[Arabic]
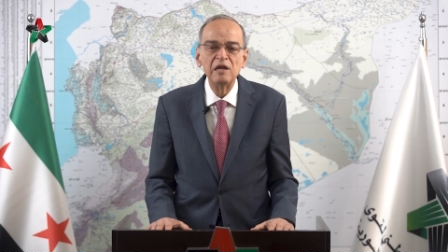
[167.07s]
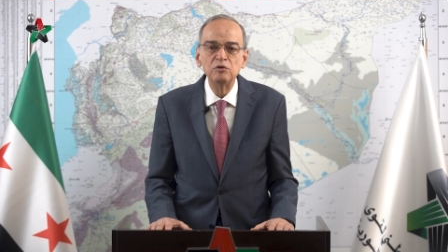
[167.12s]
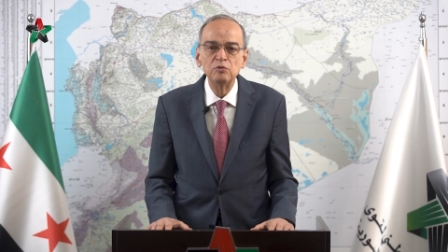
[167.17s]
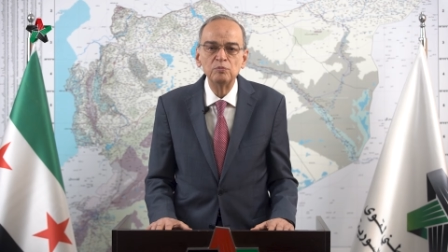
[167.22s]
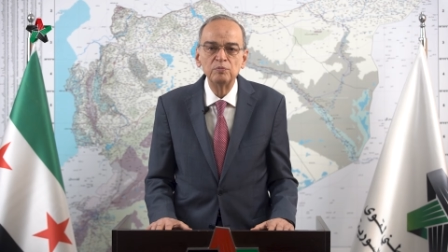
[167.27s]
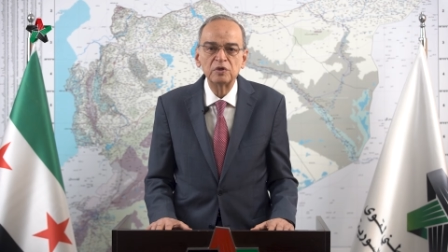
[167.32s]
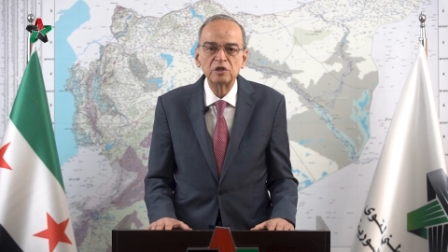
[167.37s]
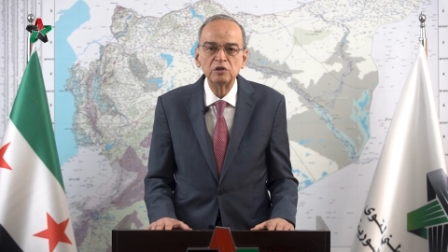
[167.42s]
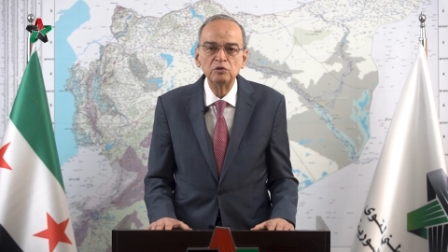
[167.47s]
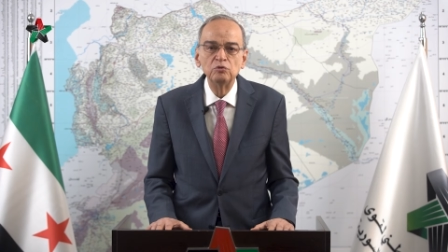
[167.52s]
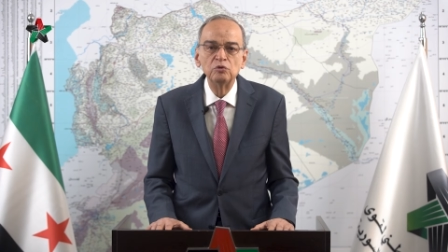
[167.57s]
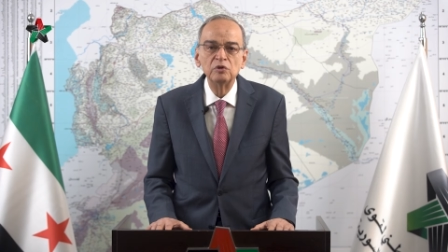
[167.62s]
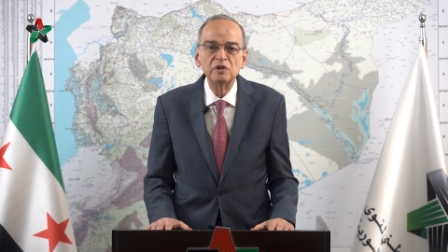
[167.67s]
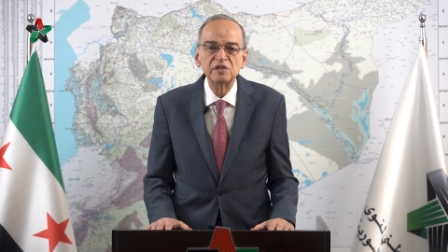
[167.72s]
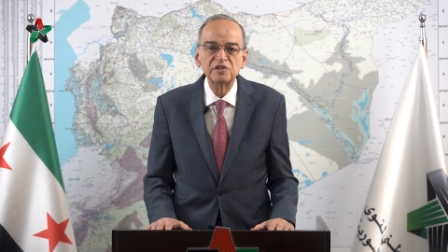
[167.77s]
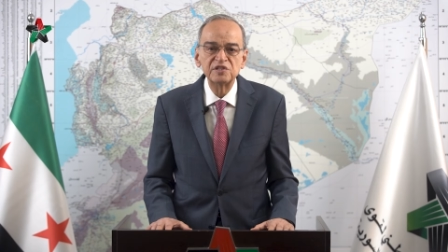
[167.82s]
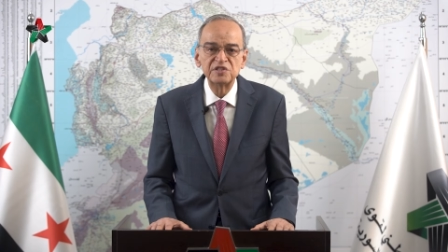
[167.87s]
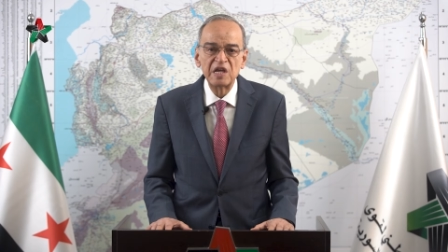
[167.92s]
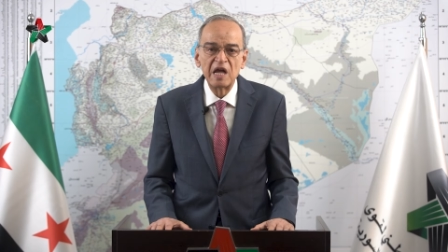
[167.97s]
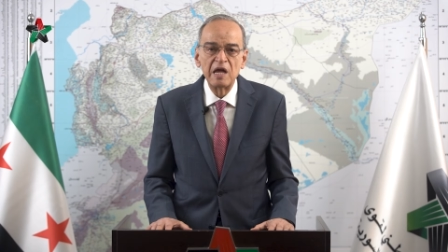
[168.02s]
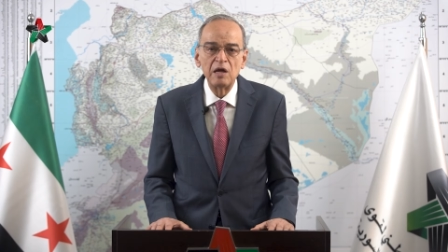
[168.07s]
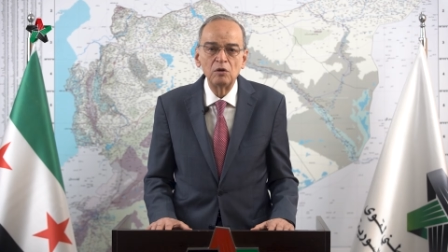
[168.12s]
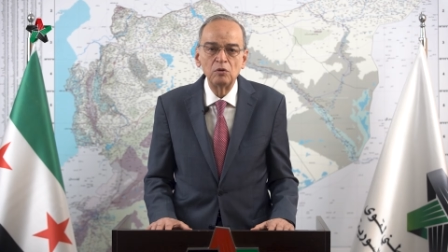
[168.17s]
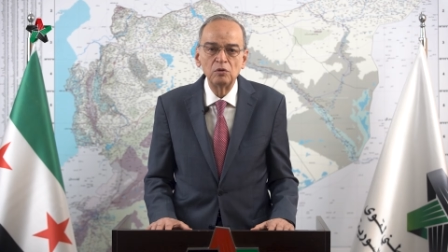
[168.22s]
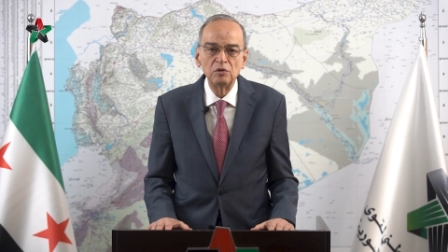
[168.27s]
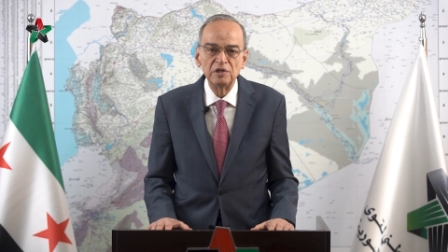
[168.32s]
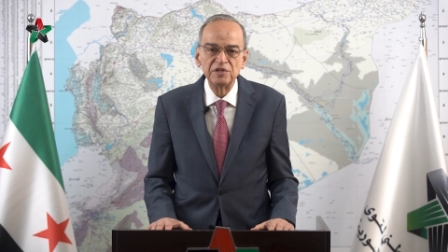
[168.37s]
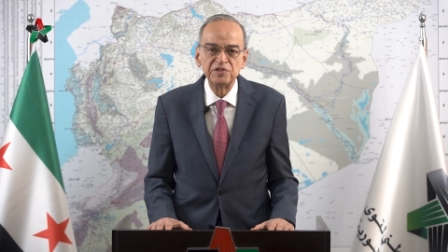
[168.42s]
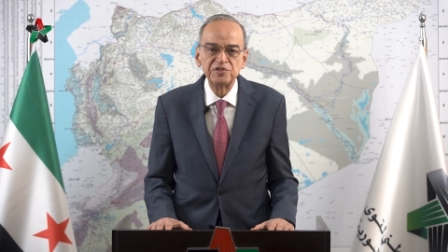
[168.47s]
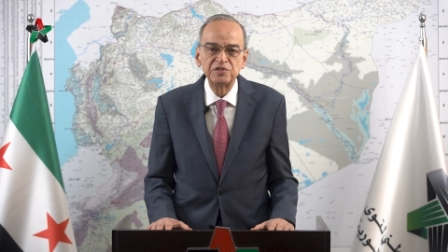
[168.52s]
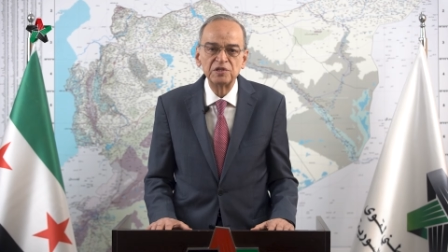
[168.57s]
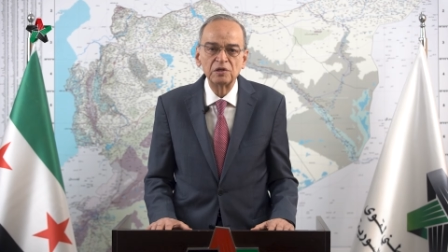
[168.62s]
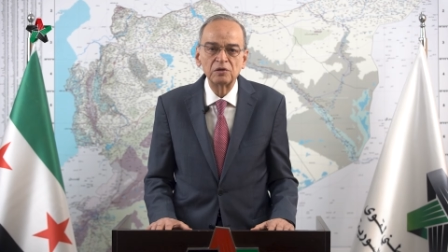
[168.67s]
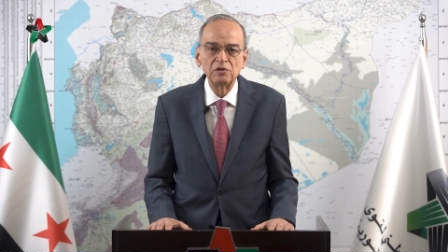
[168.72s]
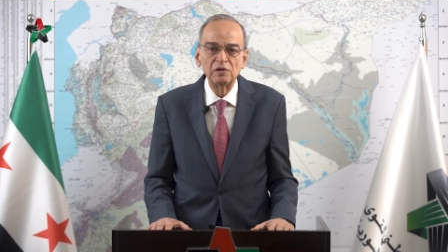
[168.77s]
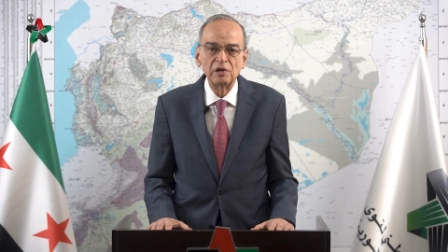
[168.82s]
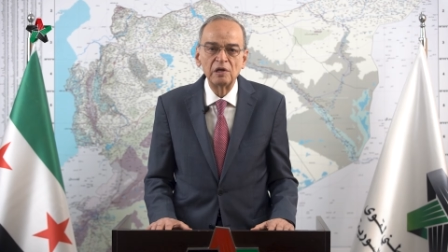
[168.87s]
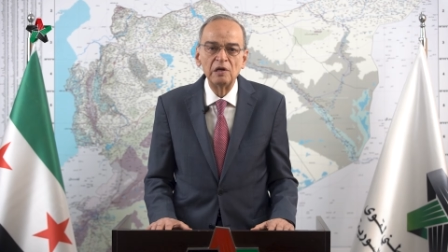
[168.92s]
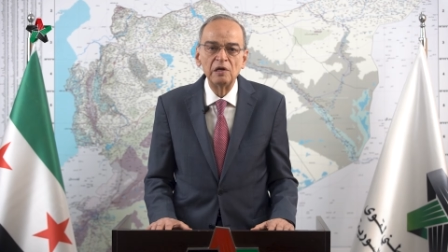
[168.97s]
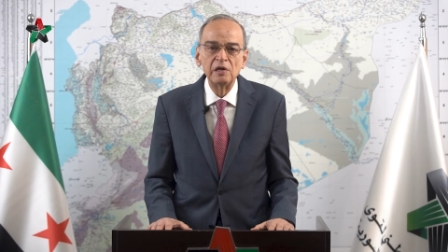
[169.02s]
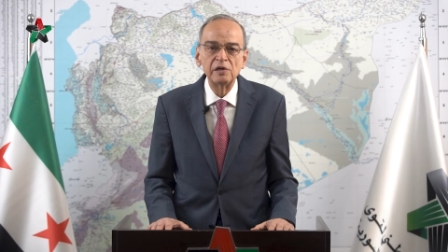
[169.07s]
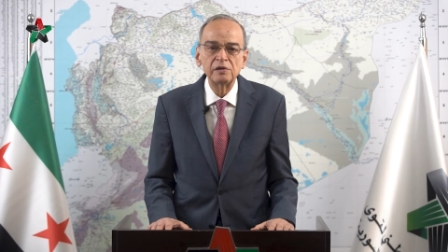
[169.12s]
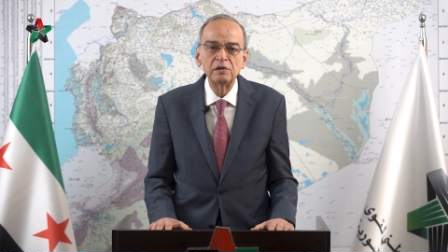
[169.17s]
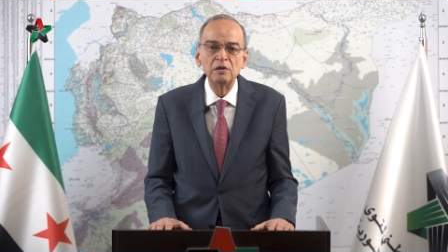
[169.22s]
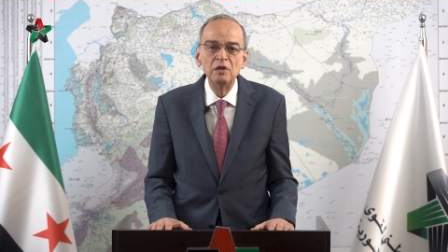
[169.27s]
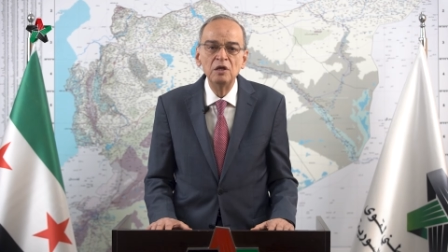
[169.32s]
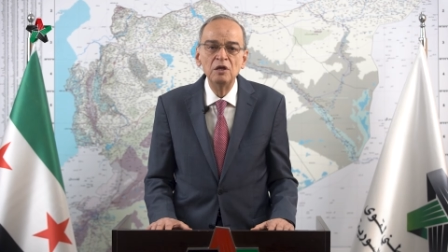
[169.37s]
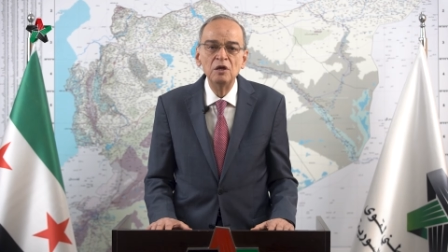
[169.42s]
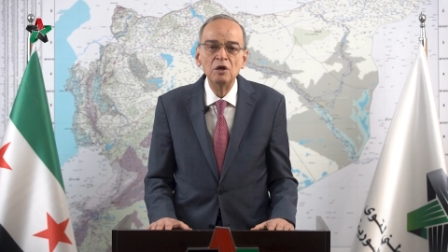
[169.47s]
يمكن ارساء الاستقرار